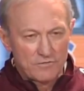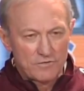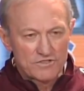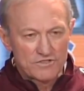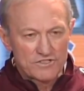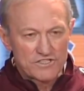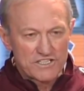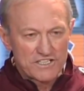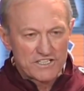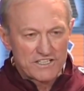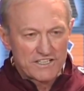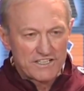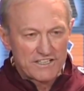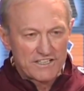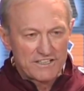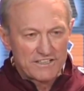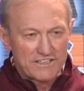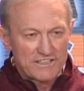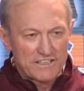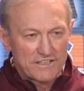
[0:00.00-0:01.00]
Wiadomo,
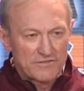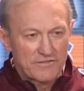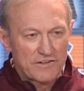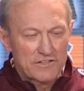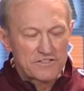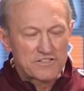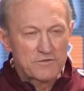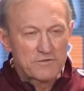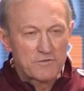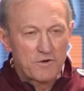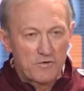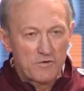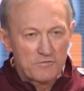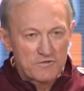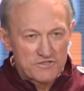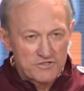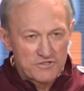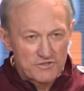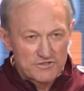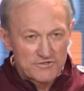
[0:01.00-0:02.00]
że nie walczymy
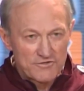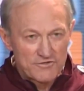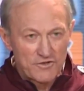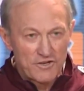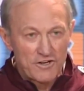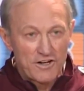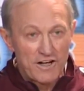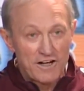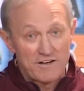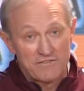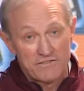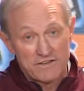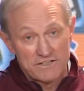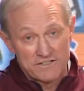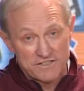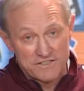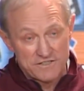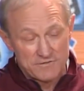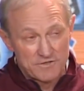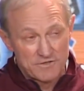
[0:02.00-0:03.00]
o mistrzostwo, a
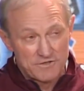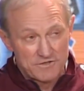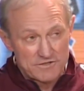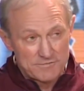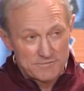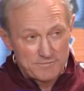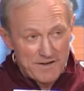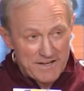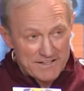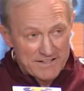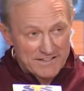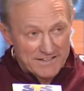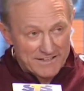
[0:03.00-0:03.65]
walczymy o spad.